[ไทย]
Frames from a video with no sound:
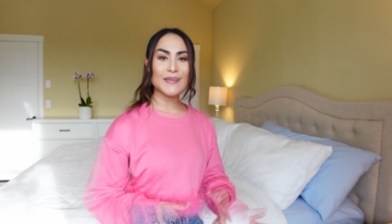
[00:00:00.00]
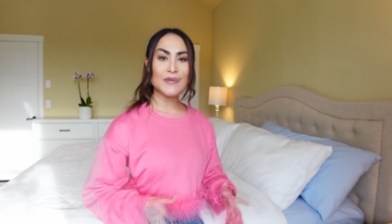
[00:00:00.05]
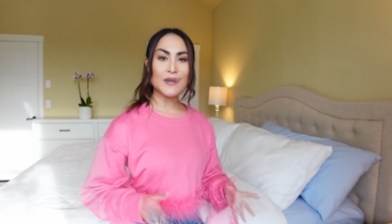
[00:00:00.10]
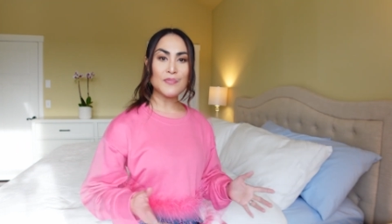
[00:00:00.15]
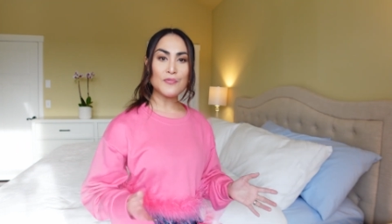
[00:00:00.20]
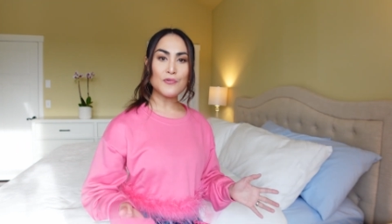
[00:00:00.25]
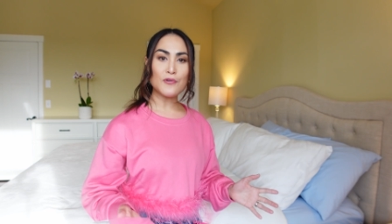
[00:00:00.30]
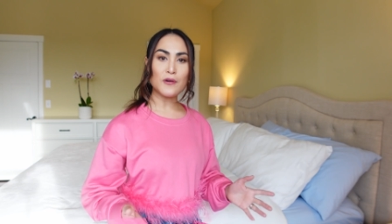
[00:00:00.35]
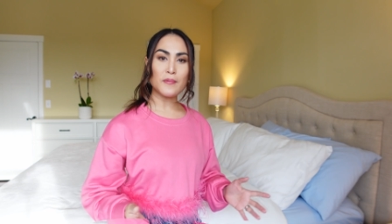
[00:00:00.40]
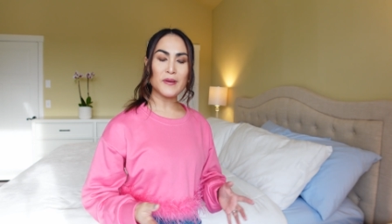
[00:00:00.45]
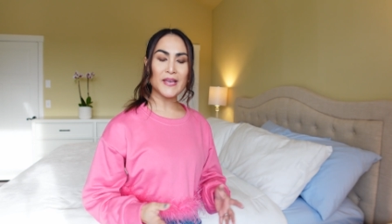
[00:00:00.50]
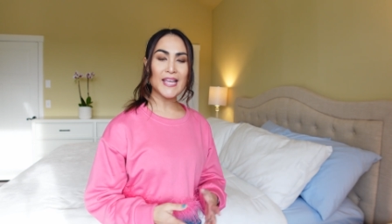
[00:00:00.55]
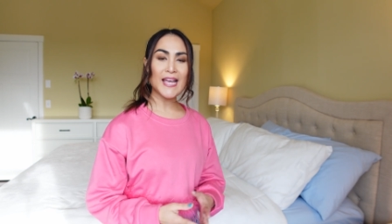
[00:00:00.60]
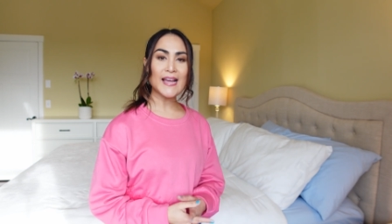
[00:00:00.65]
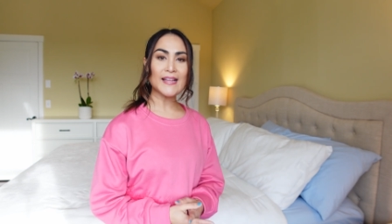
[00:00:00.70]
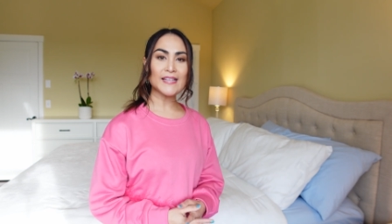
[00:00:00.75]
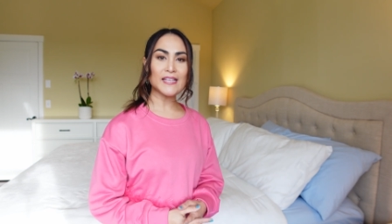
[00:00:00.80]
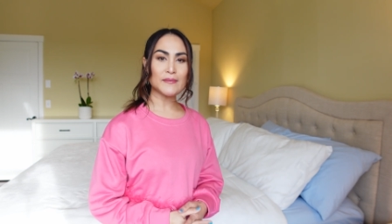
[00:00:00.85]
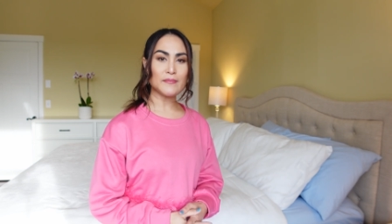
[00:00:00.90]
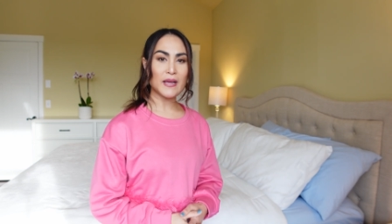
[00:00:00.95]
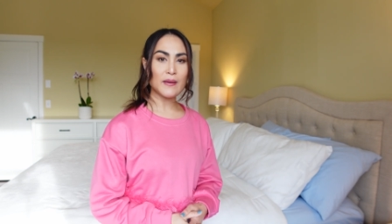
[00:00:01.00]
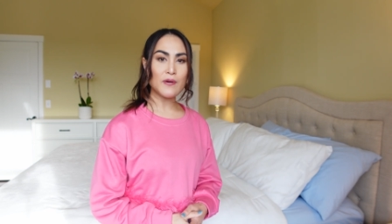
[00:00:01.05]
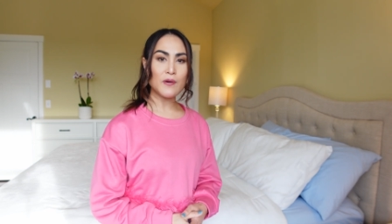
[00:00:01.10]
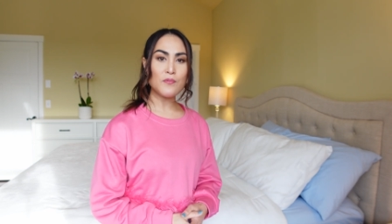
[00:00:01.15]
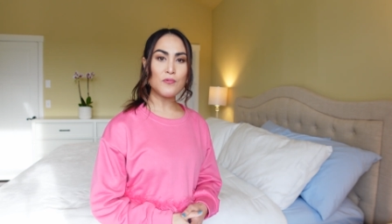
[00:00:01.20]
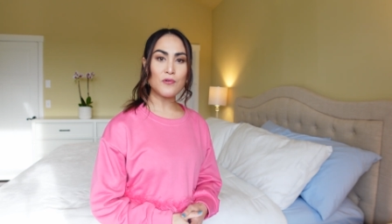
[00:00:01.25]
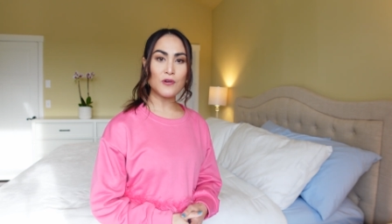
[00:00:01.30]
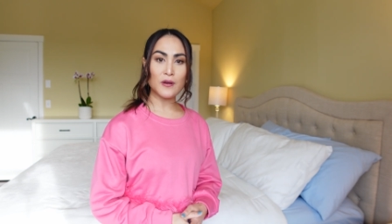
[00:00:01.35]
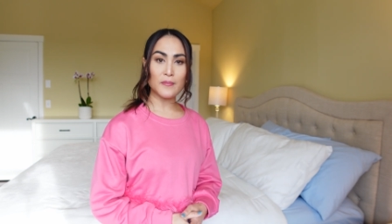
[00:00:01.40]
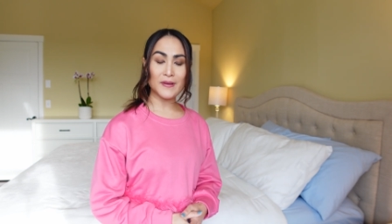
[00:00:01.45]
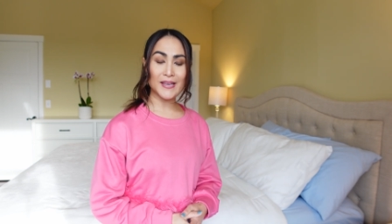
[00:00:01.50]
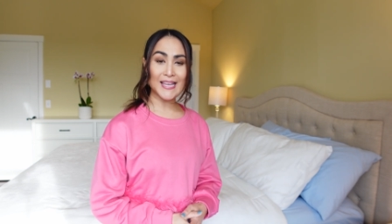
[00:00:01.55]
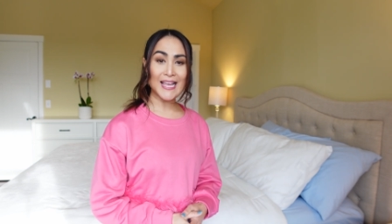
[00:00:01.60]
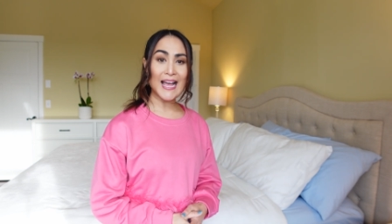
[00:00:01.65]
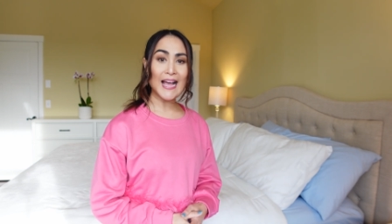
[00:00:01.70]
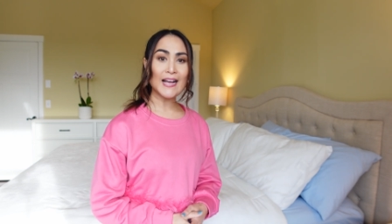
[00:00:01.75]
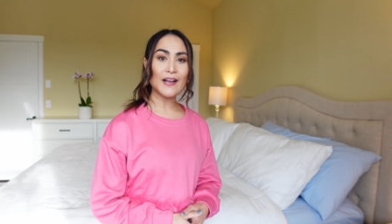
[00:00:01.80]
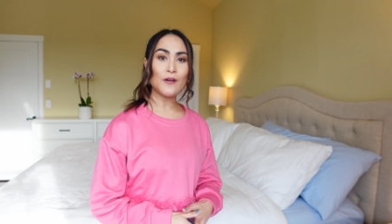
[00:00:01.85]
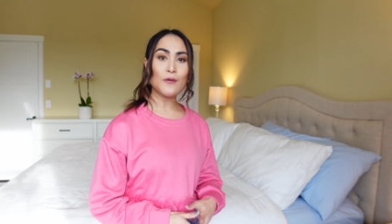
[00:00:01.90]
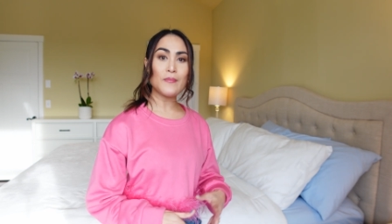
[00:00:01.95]
แล้วพ่อปู่กับแม่ย่าติดไหมพ่อปู่กับแม่
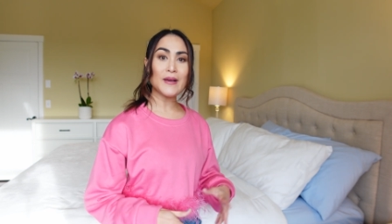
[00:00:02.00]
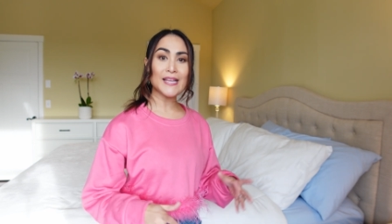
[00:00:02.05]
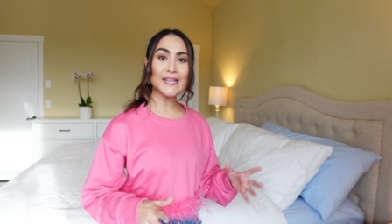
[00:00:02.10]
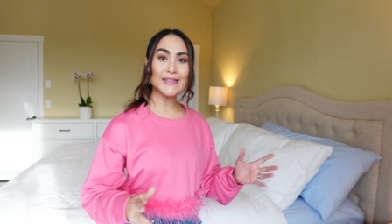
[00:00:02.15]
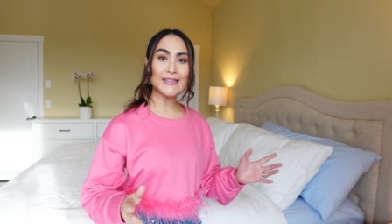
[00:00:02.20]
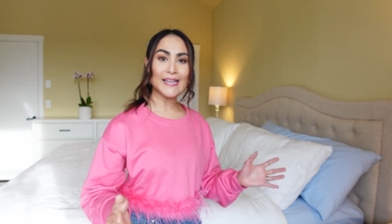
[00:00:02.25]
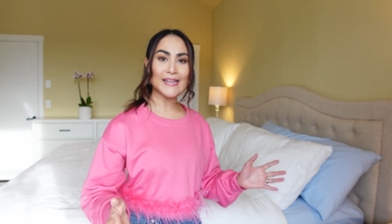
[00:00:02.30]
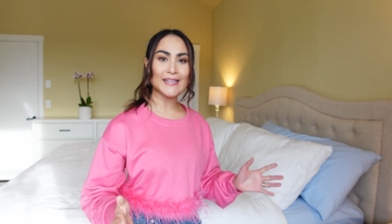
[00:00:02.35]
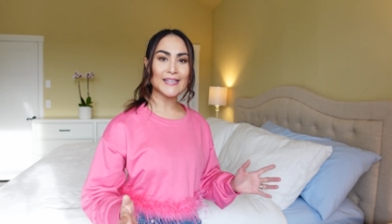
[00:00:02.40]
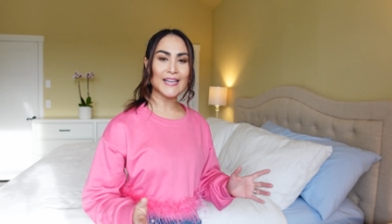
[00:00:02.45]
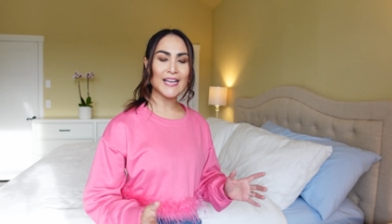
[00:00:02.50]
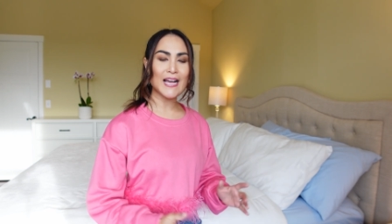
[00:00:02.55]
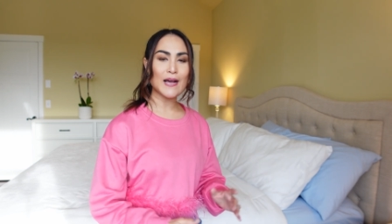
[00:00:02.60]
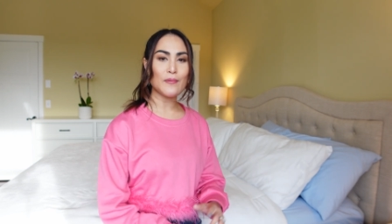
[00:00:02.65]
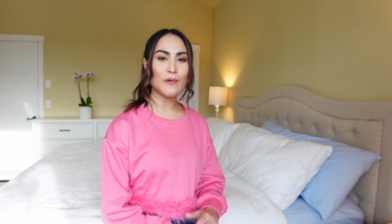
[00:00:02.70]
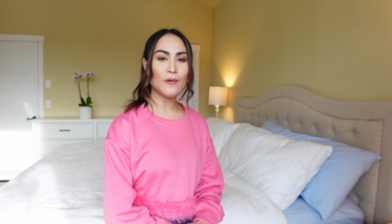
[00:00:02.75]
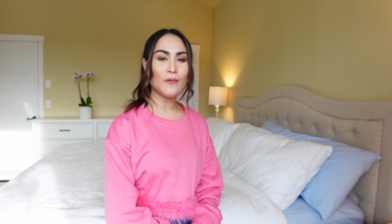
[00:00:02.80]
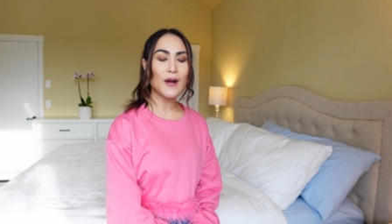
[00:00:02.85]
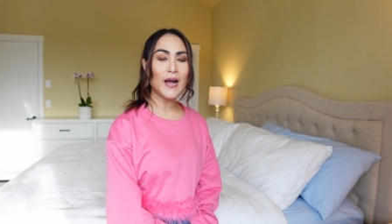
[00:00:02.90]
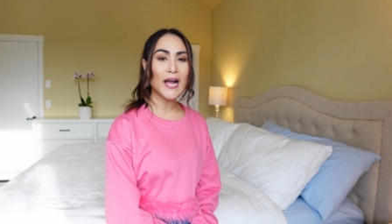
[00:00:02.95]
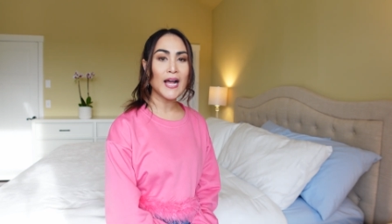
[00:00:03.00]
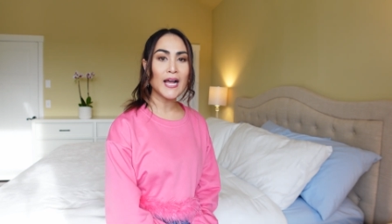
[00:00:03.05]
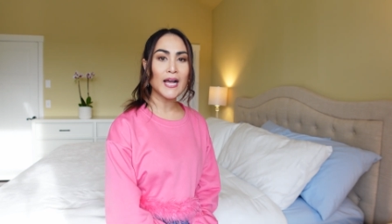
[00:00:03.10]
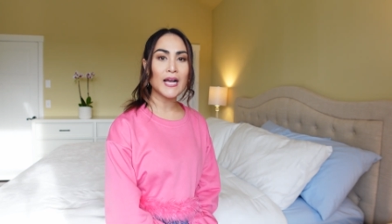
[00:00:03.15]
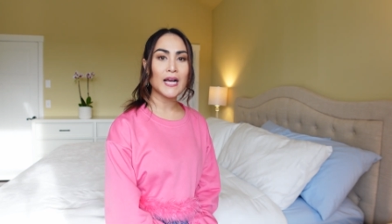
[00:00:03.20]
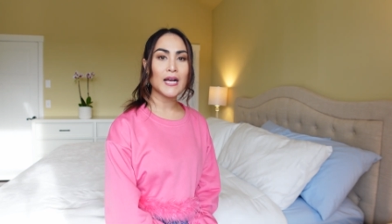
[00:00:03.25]
ย่าก็ไม่ติดนะคะ เพราะว่า